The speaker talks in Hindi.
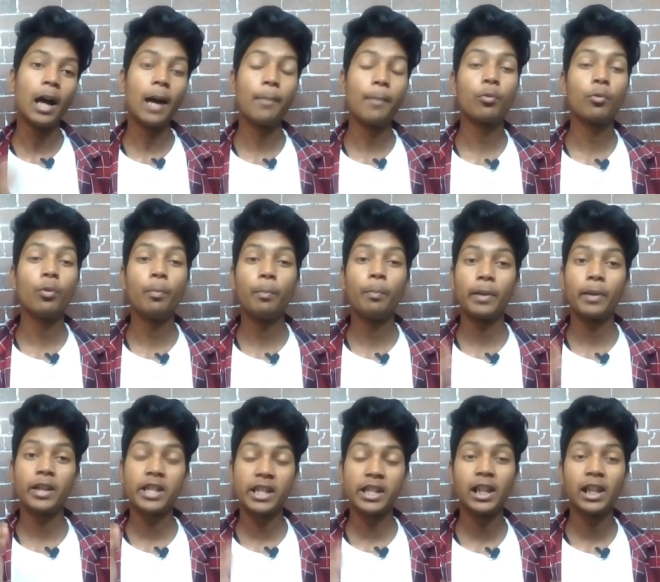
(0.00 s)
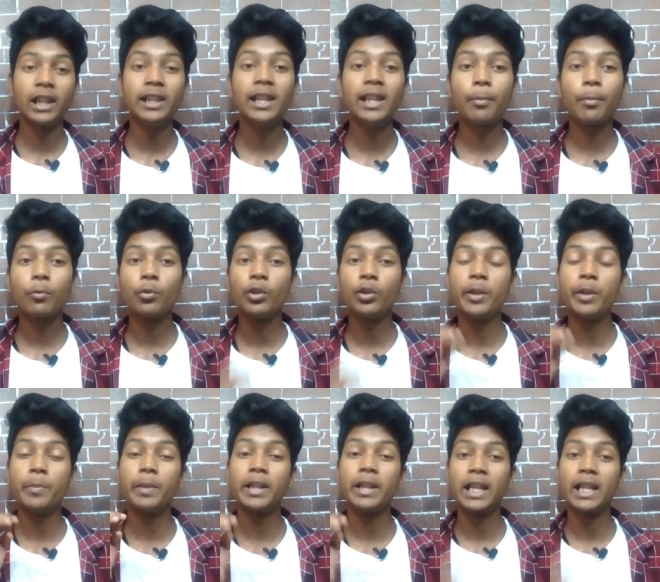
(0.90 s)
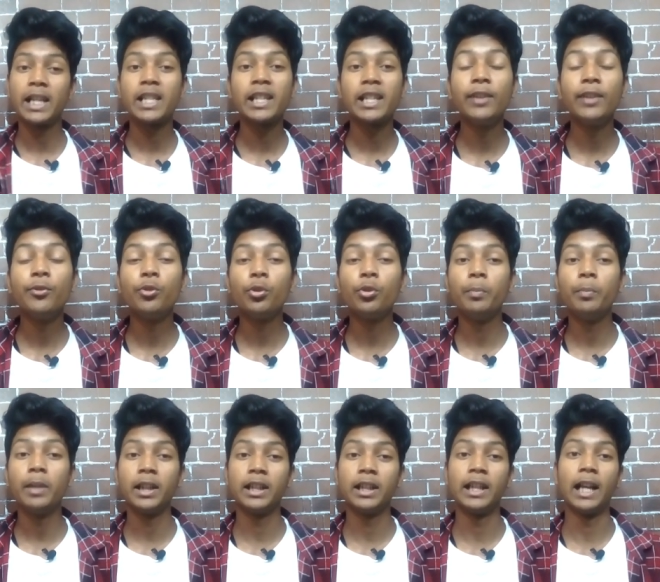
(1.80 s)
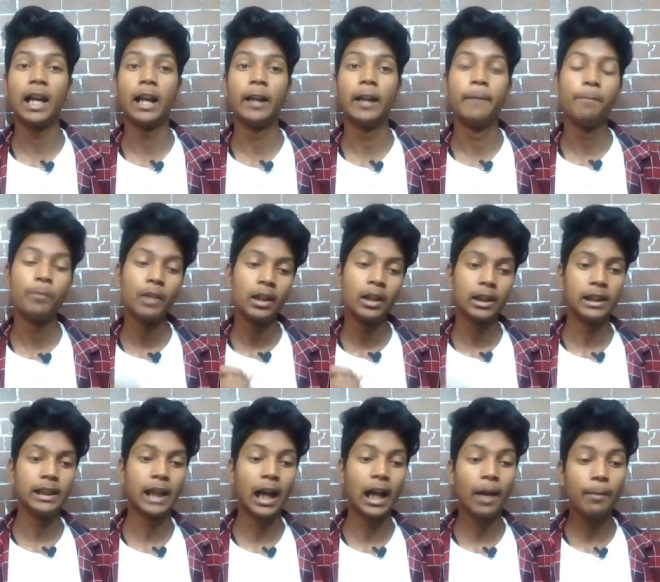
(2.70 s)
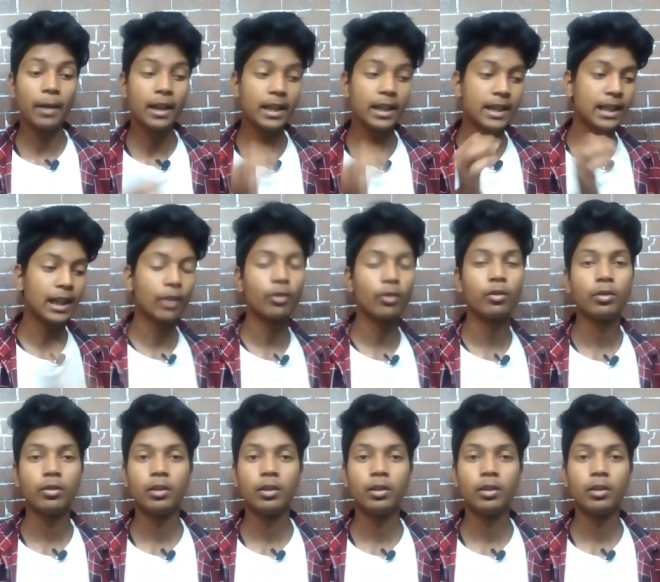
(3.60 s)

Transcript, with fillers: आपको पर्सनली आपको नोटिफिकेशन यूट्यूब भेज रहा है कि हाँ भाई इसका